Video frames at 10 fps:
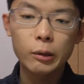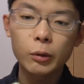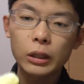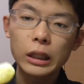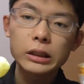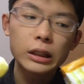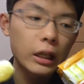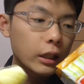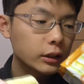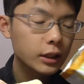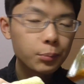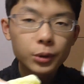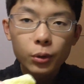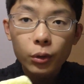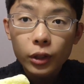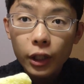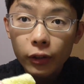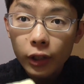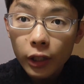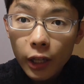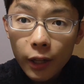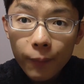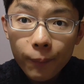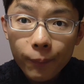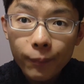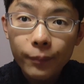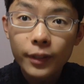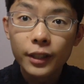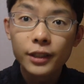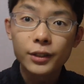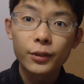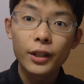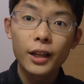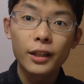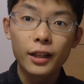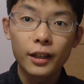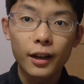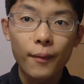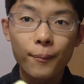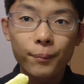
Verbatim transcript: その形が全部揃ってるんでねいいですよねなんか